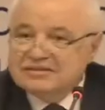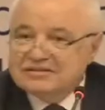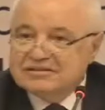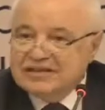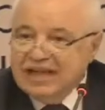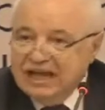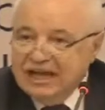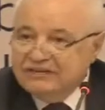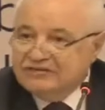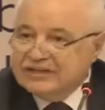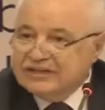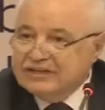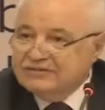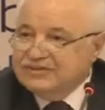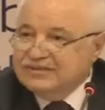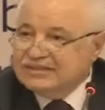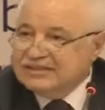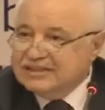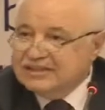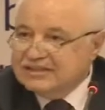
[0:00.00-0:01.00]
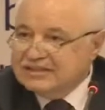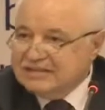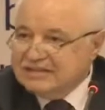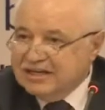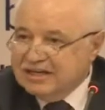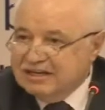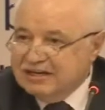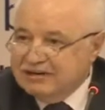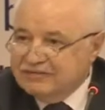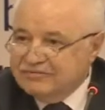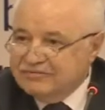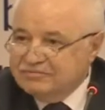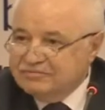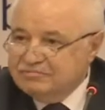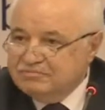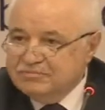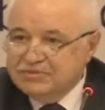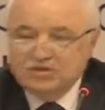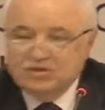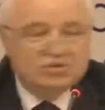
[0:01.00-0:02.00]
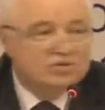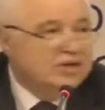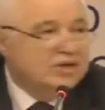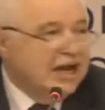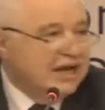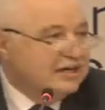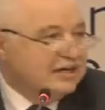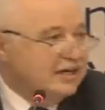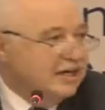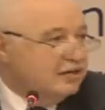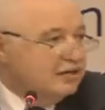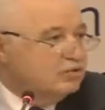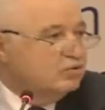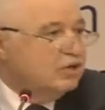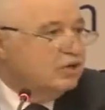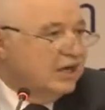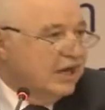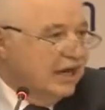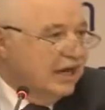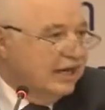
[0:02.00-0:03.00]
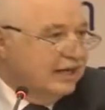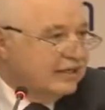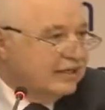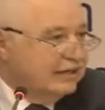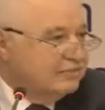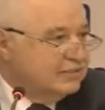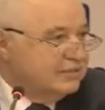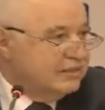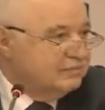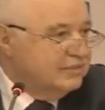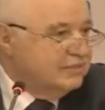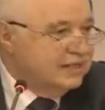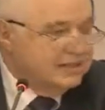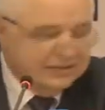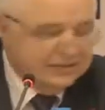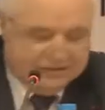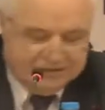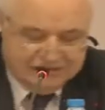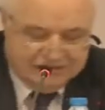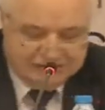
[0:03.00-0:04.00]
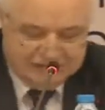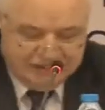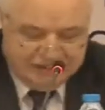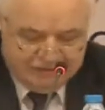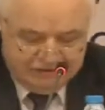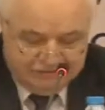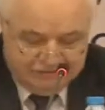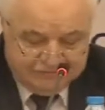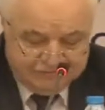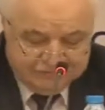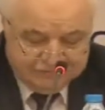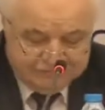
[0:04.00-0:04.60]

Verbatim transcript: تعرف كيف تتصرف من دون أن نقول لها ماذا تتصرف